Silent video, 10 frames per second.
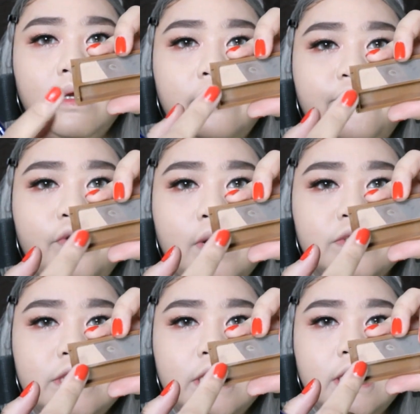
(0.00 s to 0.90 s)
เนื้อฝุ่นเอา
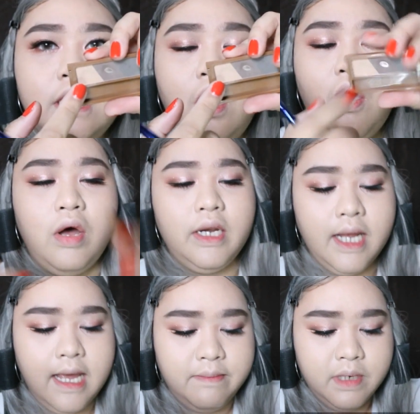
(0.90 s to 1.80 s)
สีอ่อน
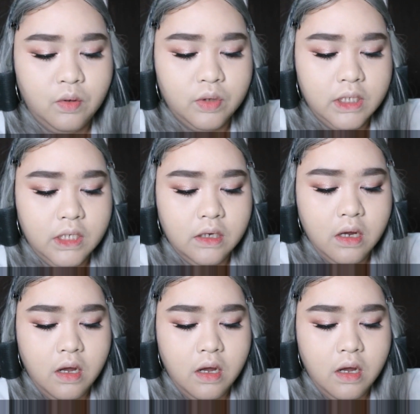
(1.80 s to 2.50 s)
นะคะมาลงที่